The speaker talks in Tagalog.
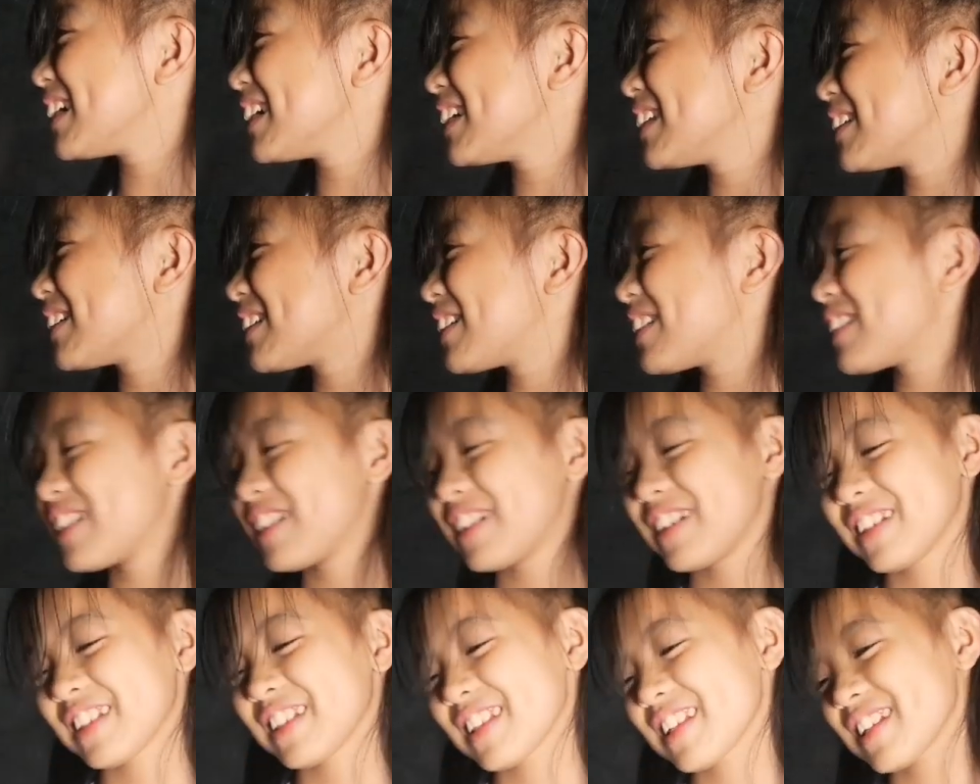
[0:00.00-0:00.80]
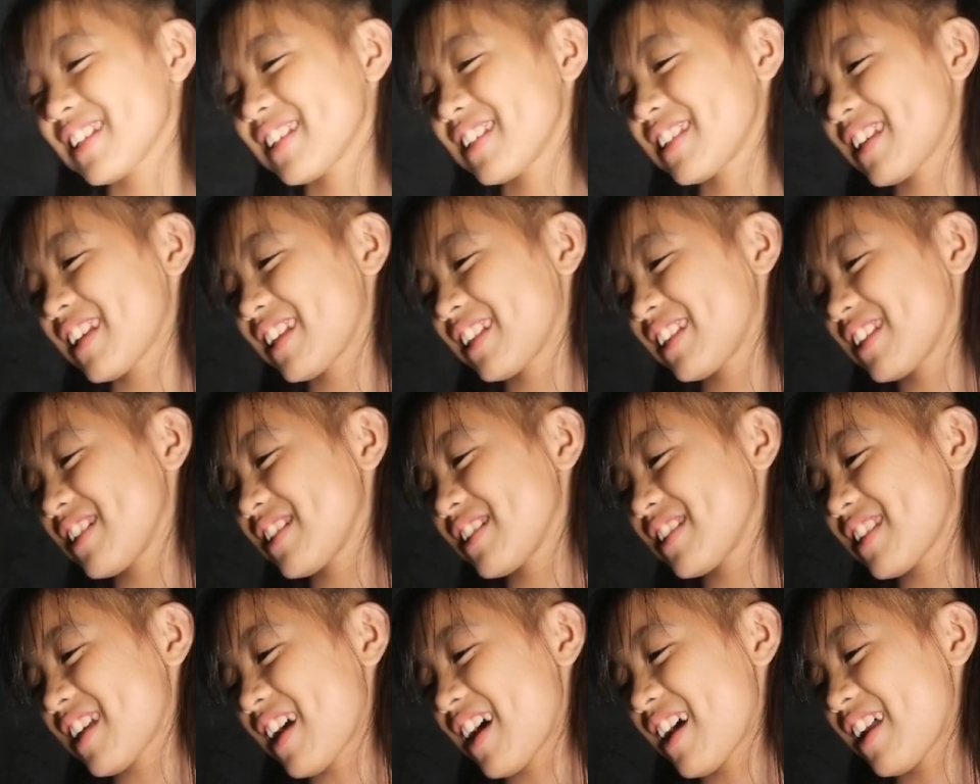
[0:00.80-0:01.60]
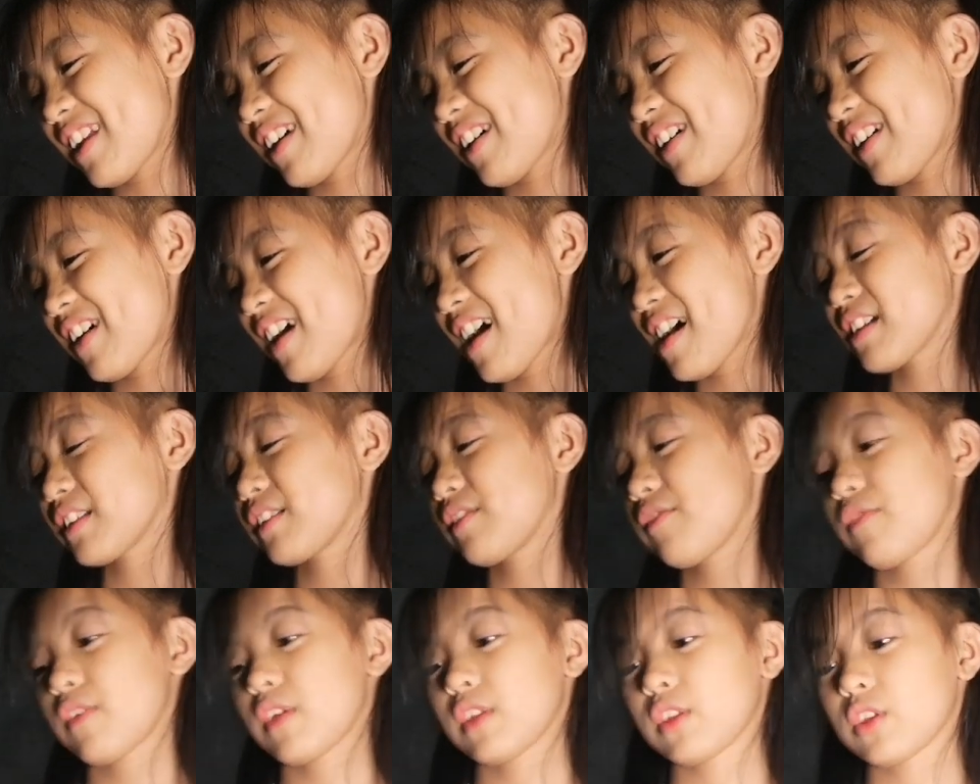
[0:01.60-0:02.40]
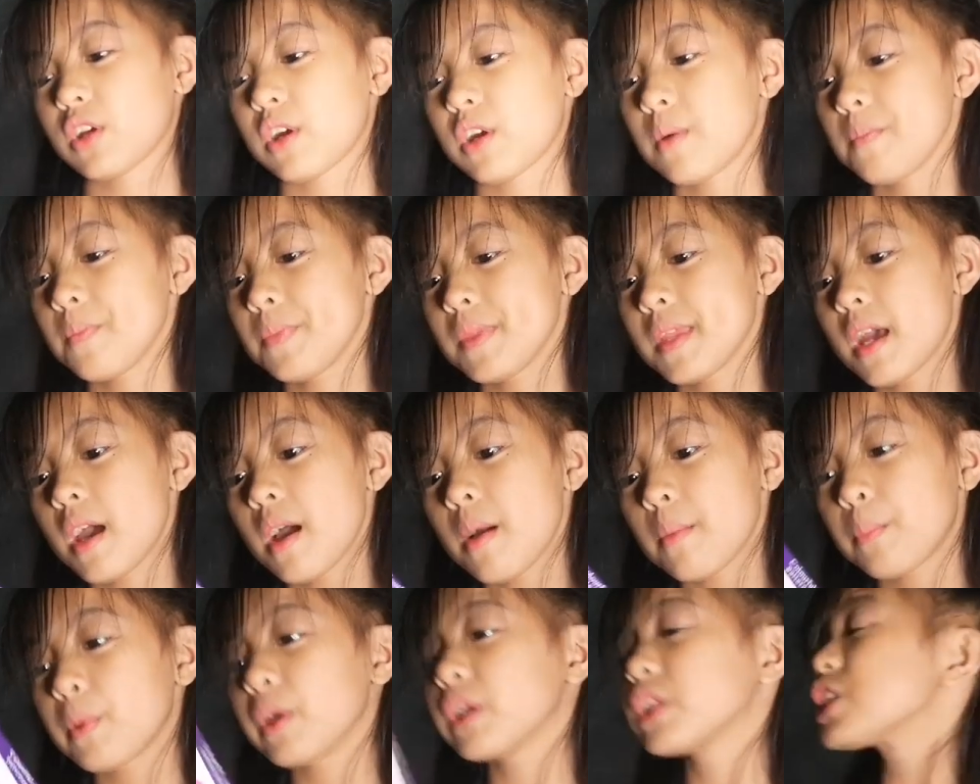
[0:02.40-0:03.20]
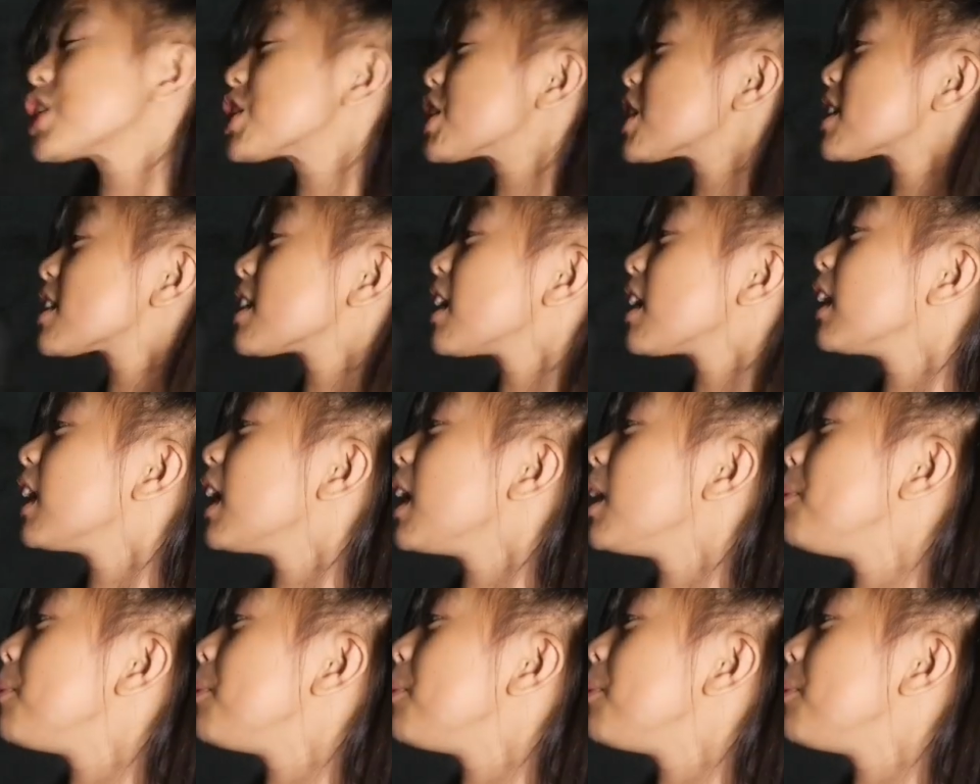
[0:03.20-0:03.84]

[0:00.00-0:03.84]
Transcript: Ayun, no? Tapos, ito yung sa, ano, activator. Pwede siya sa